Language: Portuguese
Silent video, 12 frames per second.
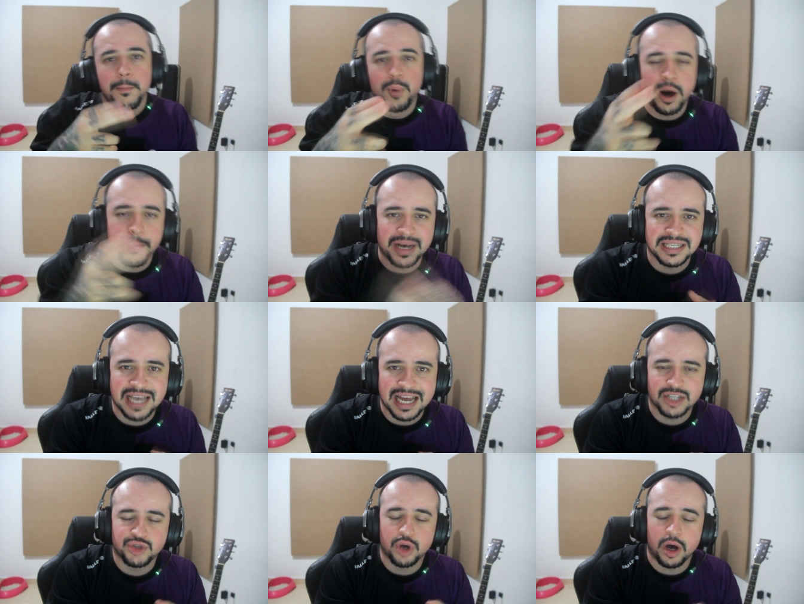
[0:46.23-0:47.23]
Bom,
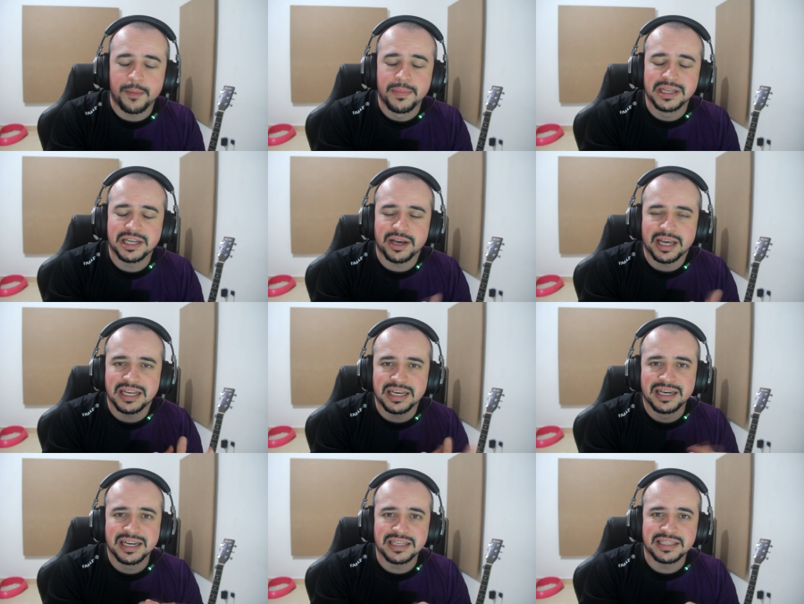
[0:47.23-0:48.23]
rapaziada, só mandando aquele
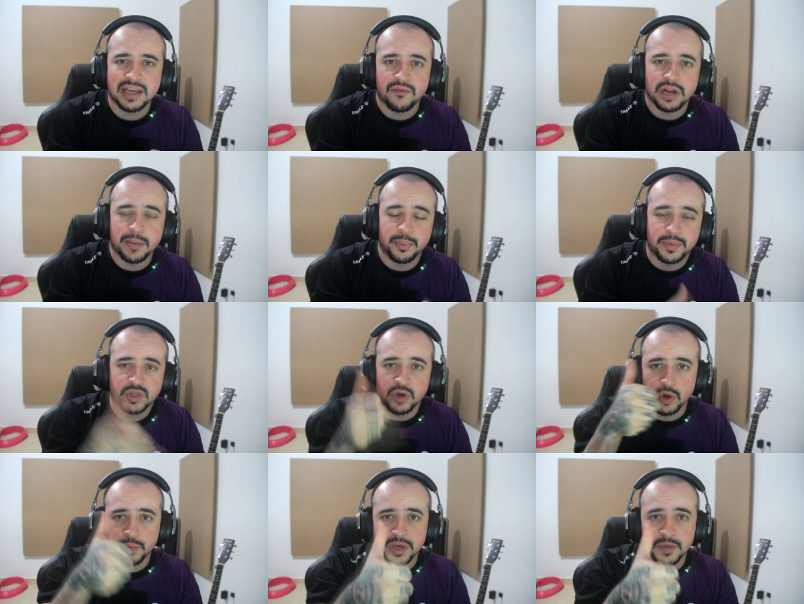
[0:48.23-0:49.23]
grande salve lá pro
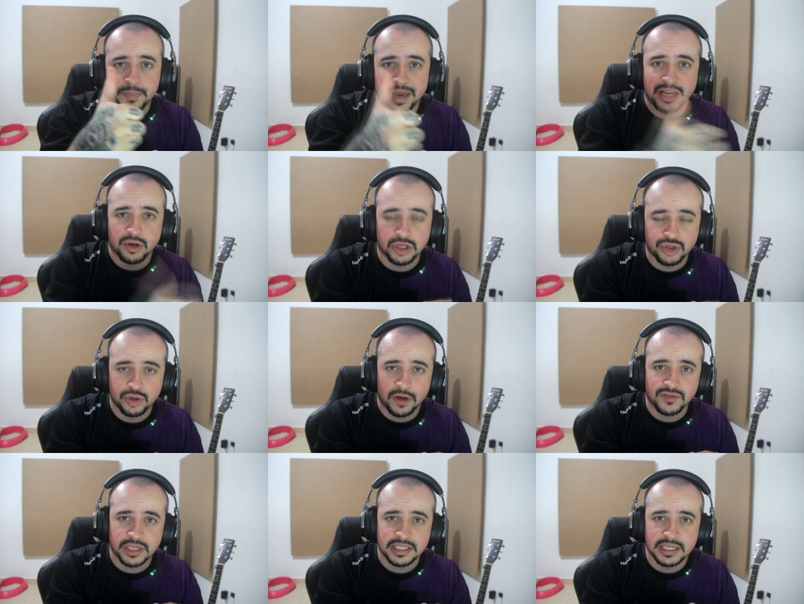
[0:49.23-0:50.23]
pessoal do PicPay, nossos
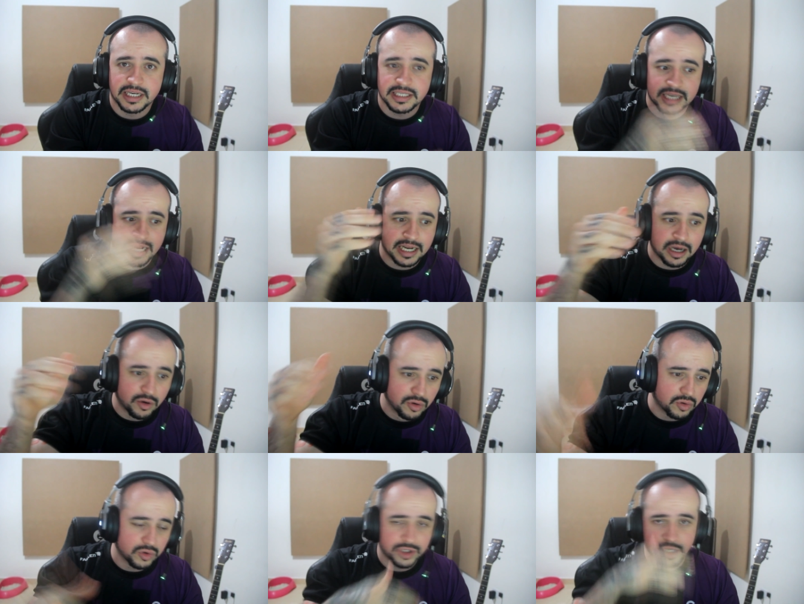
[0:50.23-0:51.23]
novos assinantes ainda. Eu
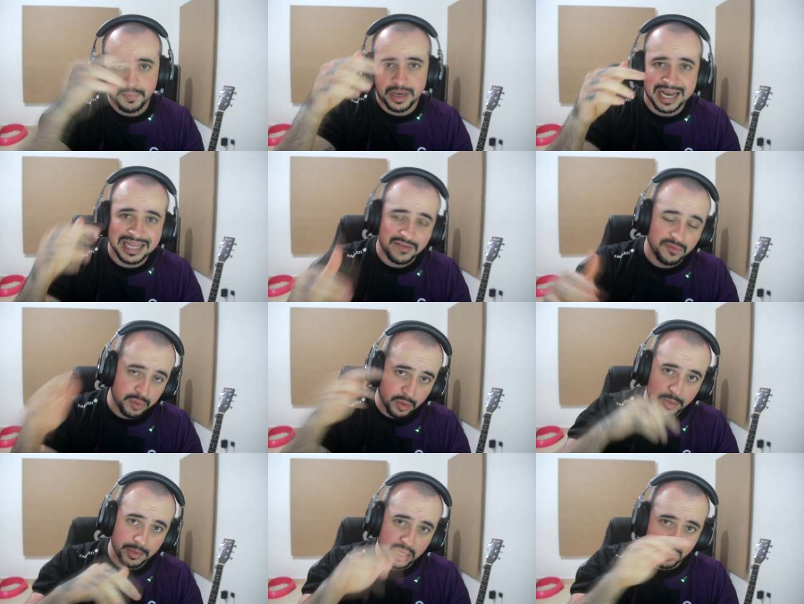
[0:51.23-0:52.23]
não consegui pegar, teve um
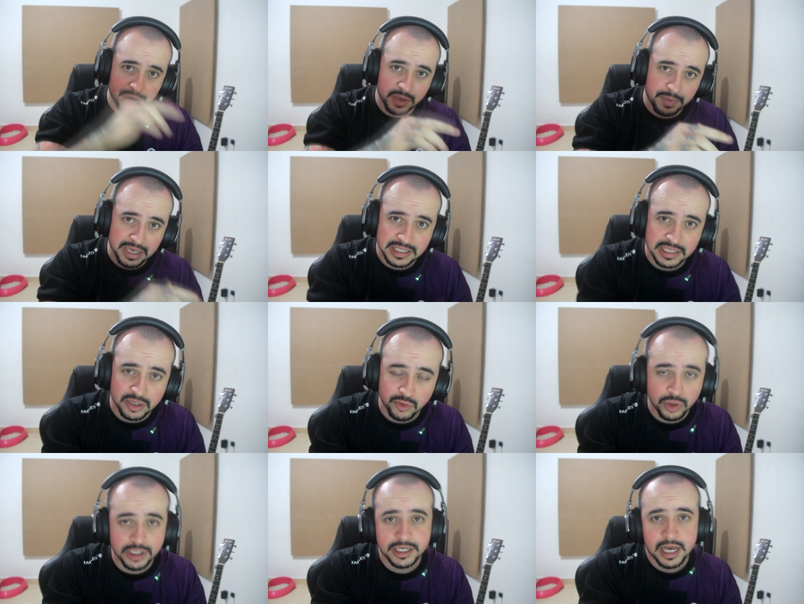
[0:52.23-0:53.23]
probleminha com o PicPay
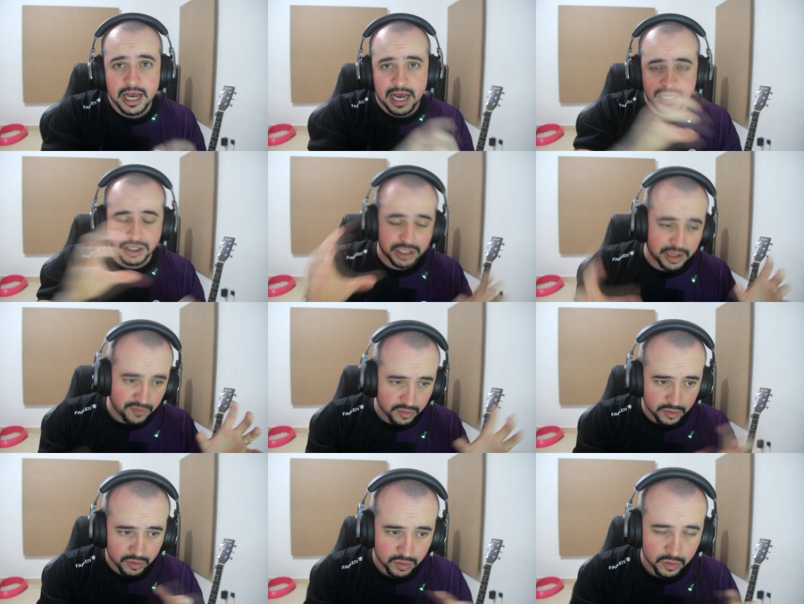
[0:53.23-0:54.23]
Assinaturas. A gente teve
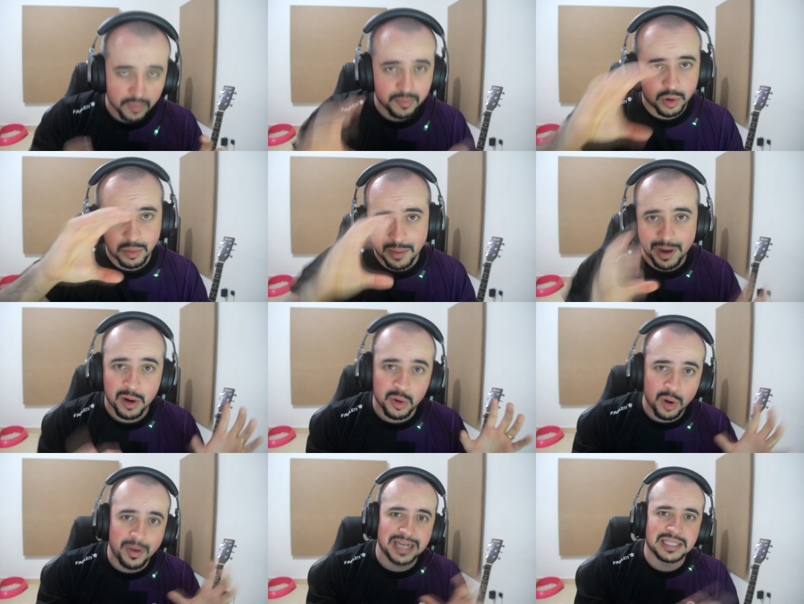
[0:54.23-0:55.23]
um, um problema
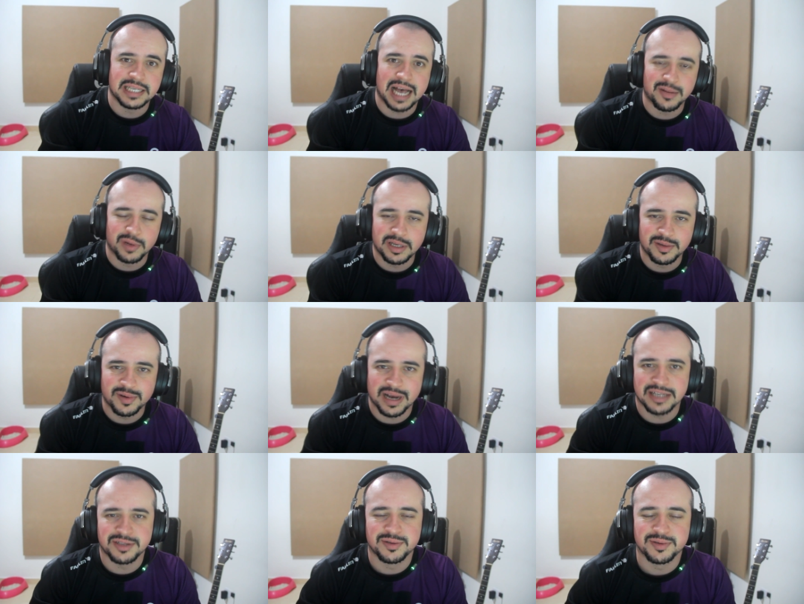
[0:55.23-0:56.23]
globalizado ali, no
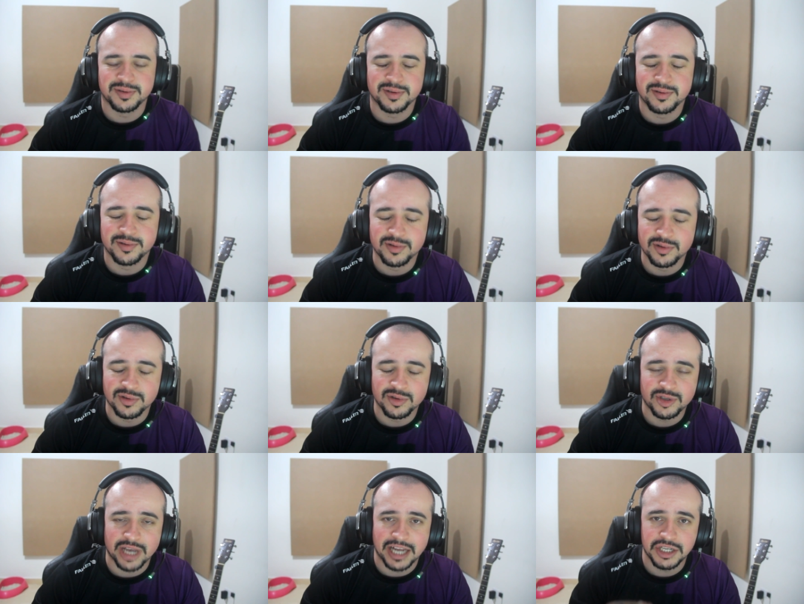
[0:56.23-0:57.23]
caso, no, no, no,
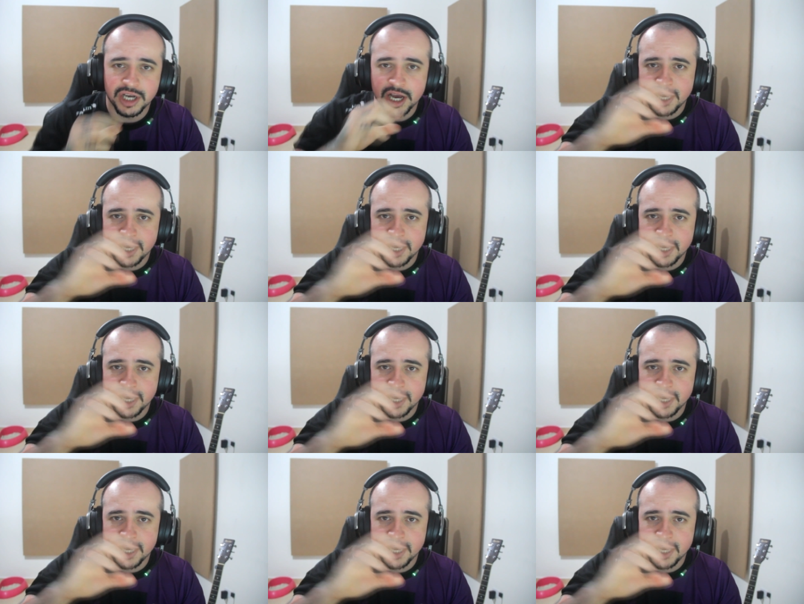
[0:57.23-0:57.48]
site.